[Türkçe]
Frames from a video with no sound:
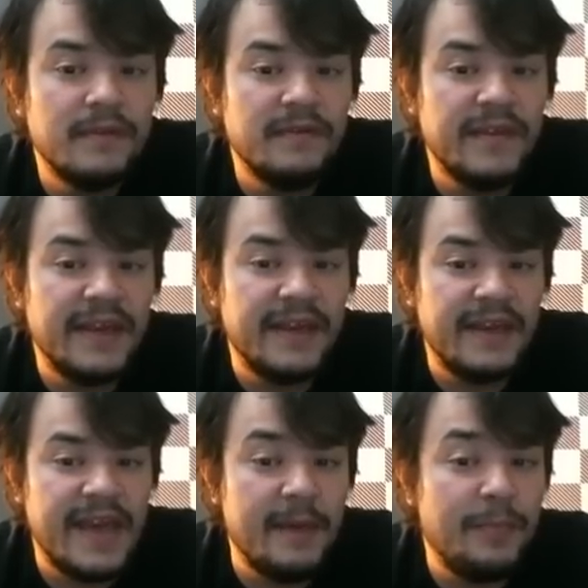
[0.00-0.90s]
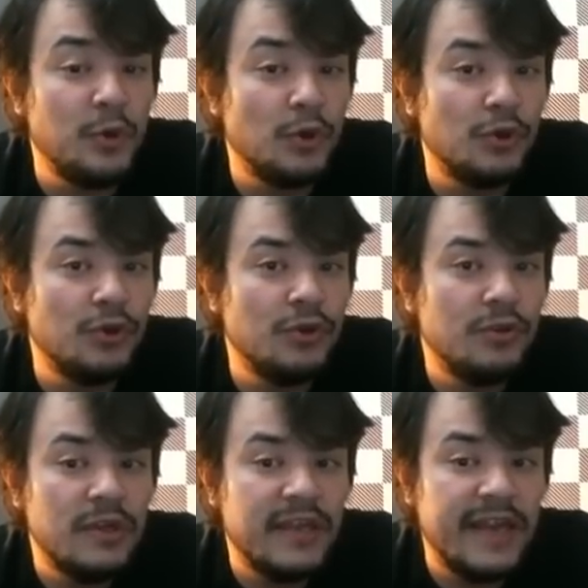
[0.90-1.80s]
Ve E piyonunu
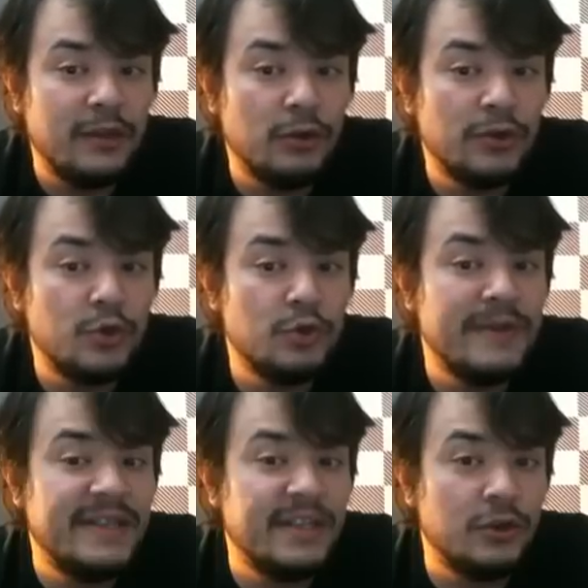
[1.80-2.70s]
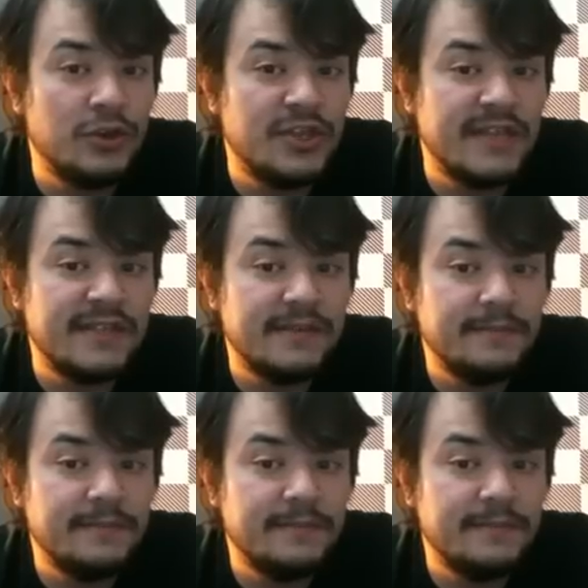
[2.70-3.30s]
E4'e sürmediğini göreceğiz.